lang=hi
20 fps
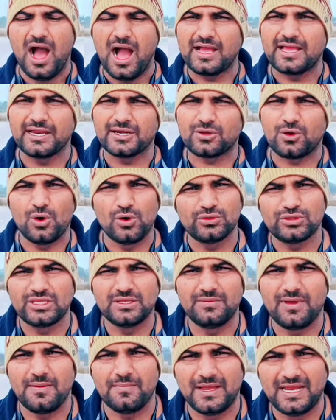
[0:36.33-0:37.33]
आखिर कौन
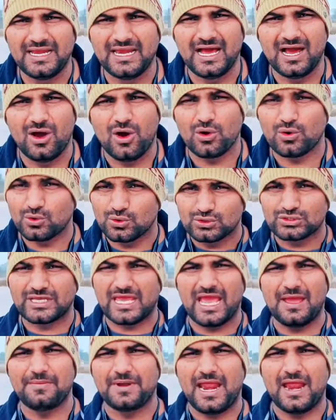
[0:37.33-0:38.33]
थी वह महिला और उस
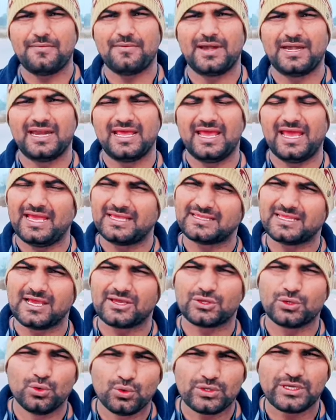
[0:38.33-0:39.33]
कैब ड्राइवर ने
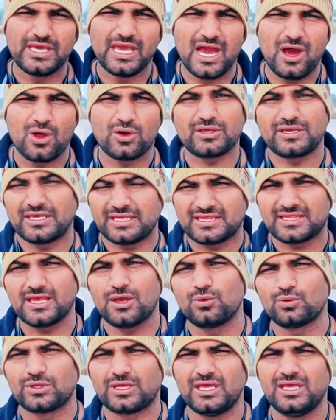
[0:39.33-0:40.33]
ऐसा क्यों किया और
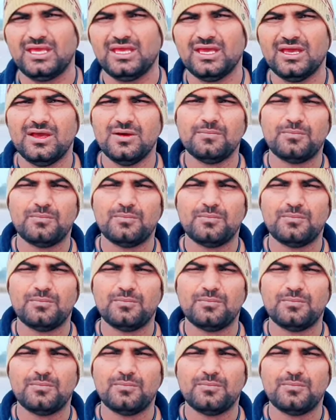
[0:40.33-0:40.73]
किससे उनकी